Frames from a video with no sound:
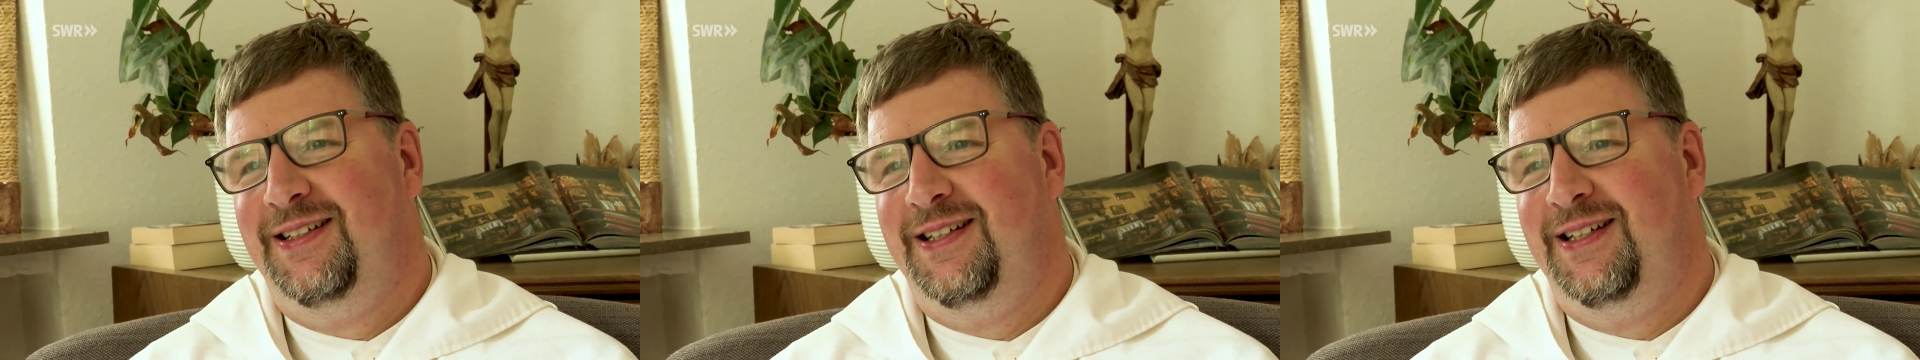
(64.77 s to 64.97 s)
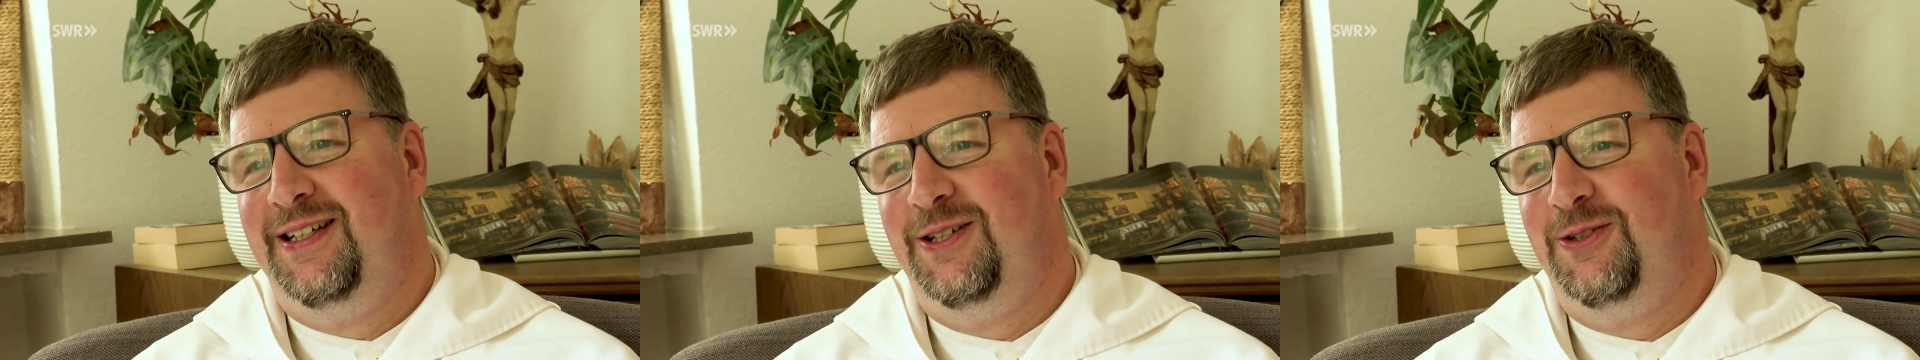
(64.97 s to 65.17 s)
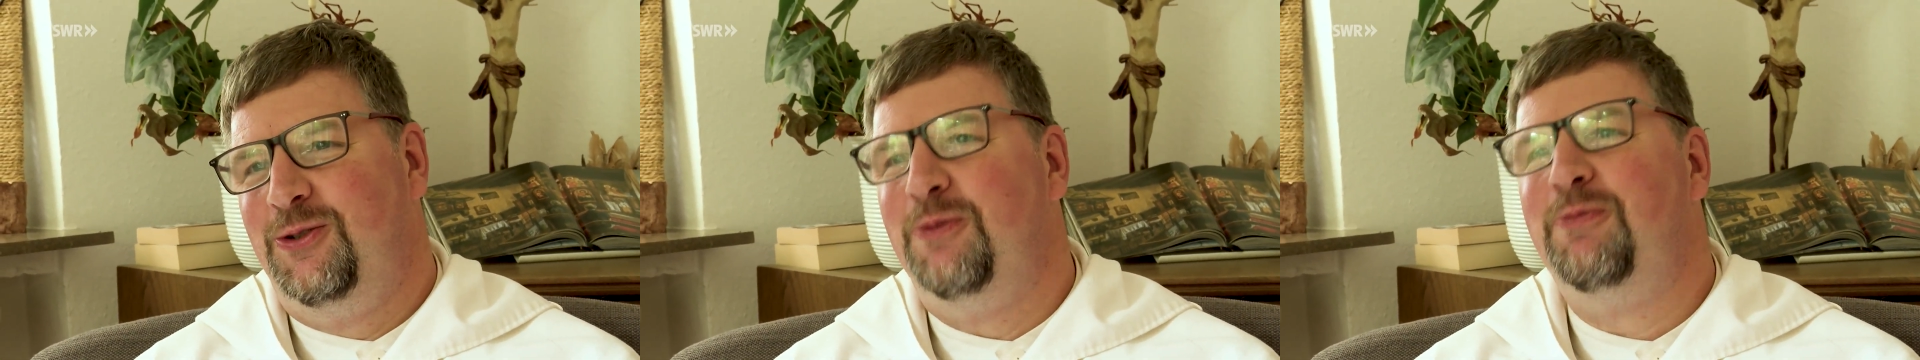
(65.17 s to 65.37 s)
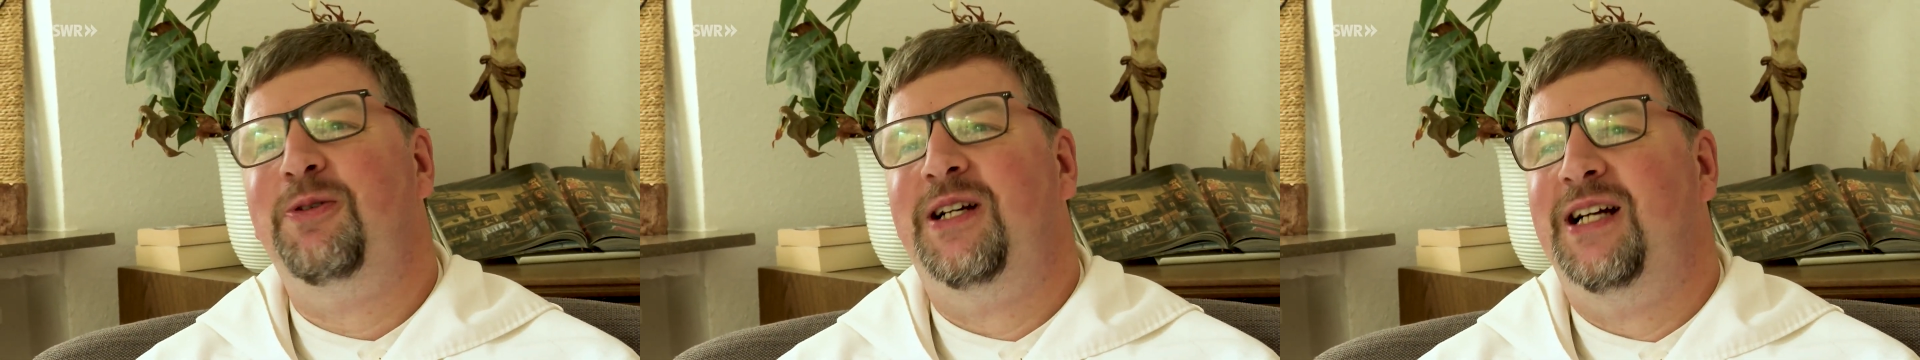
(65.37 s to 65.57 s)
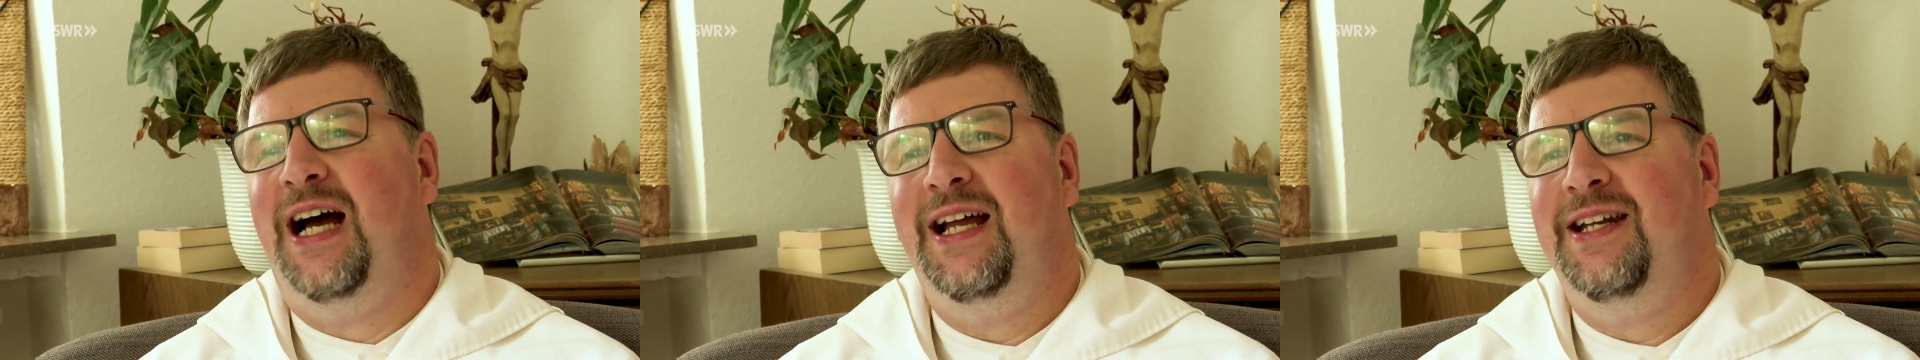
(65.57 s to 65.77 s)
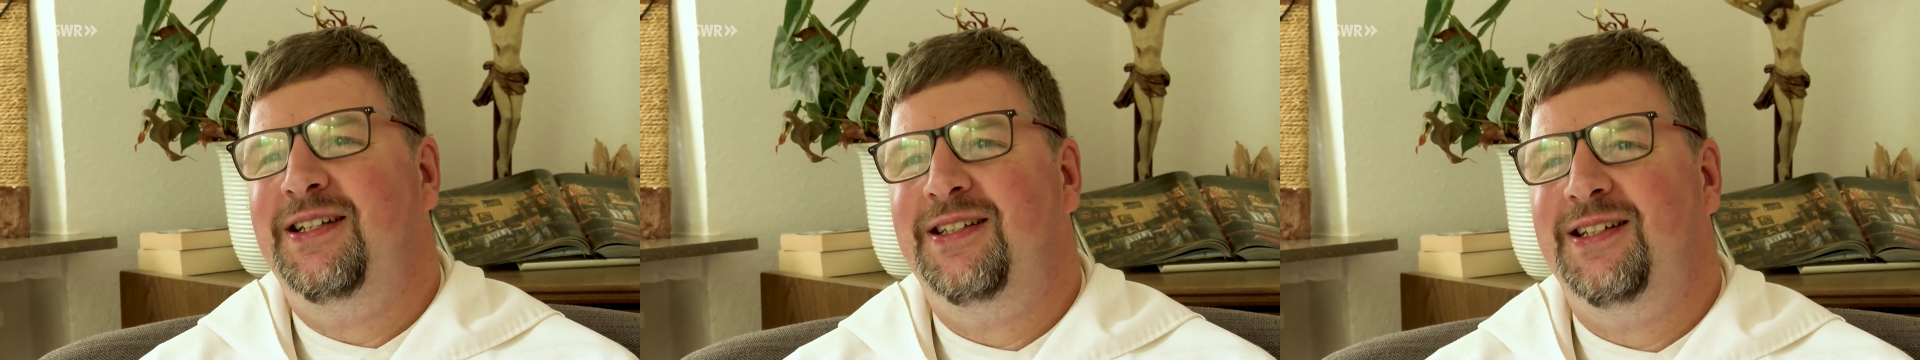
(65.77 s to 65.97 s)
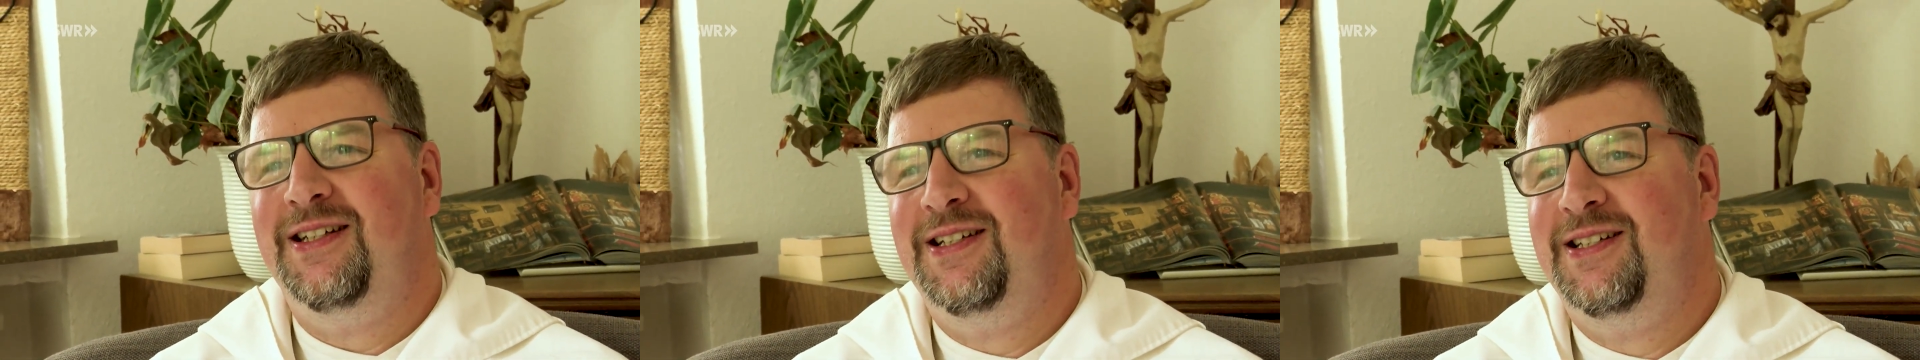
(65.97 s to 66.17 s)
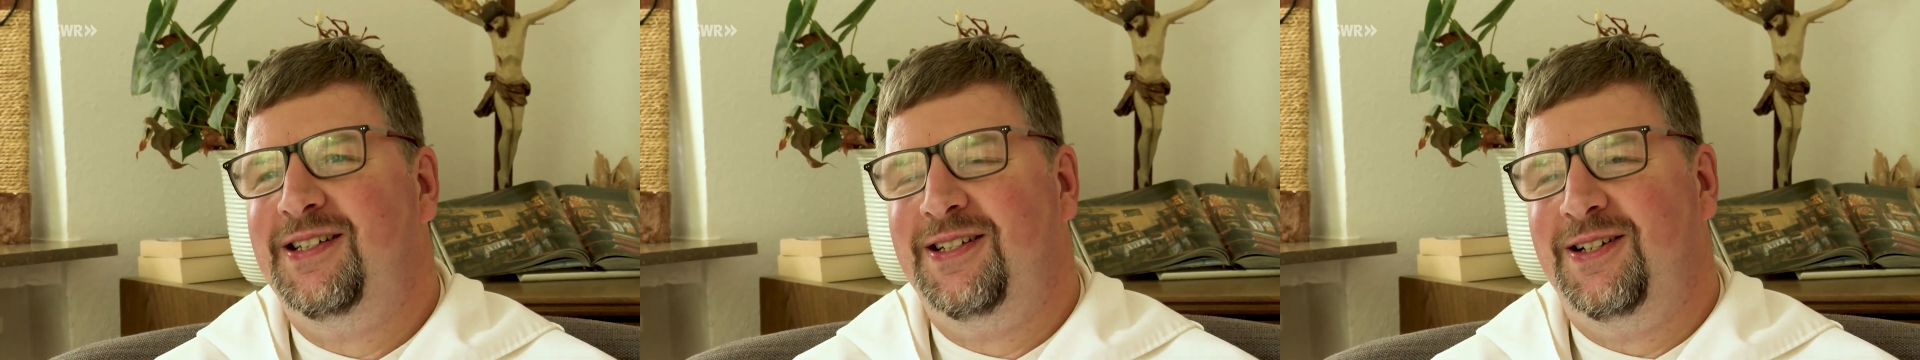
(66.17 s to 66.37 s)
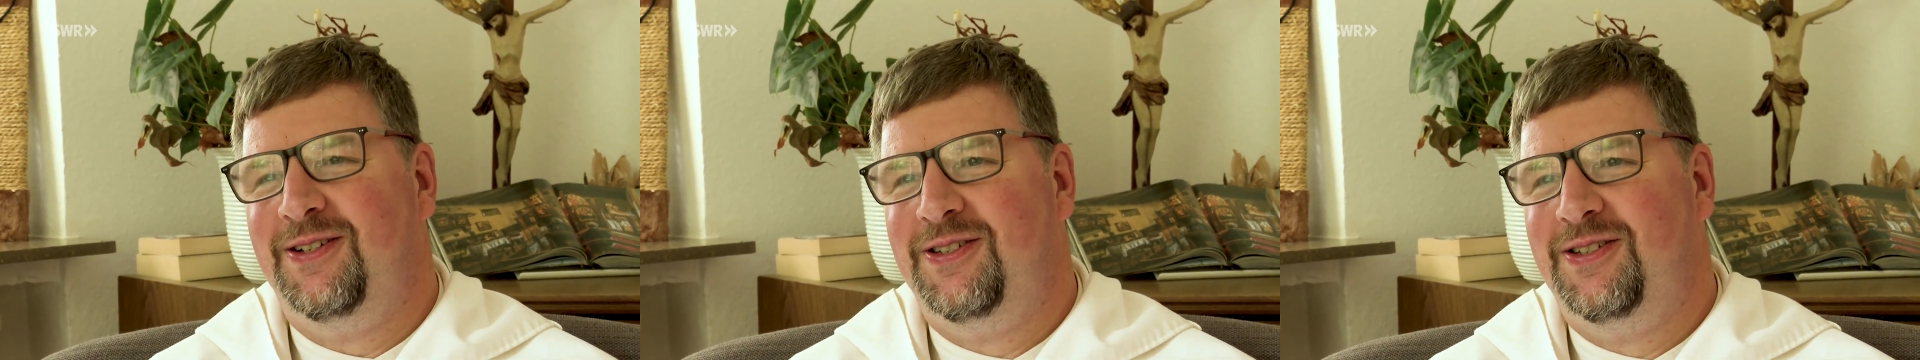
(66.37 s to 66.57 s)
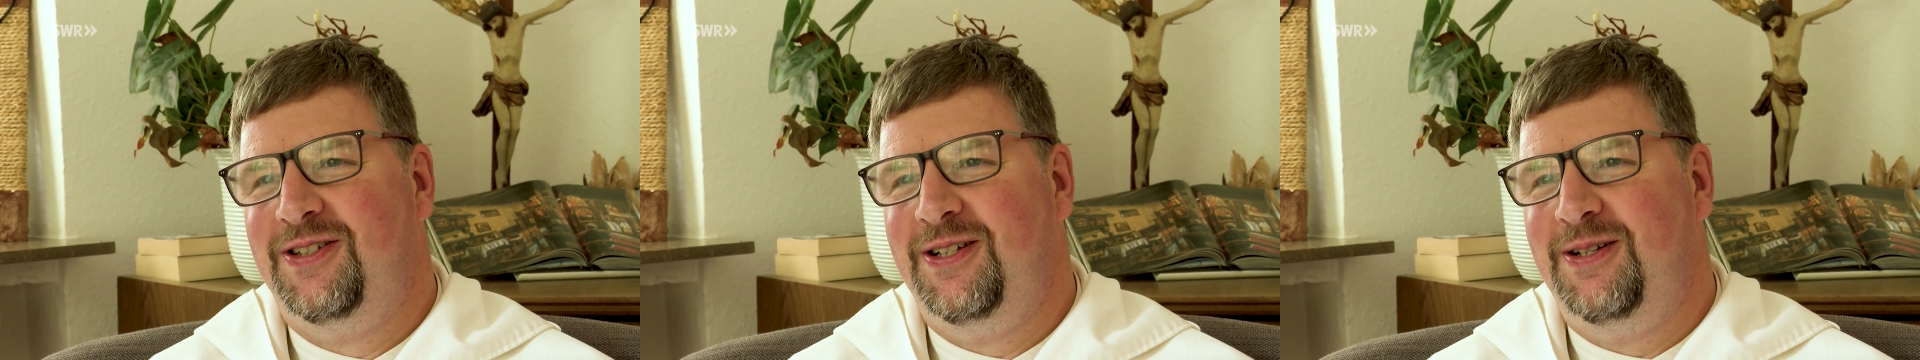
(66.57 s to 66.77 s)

die so bekannt ist aus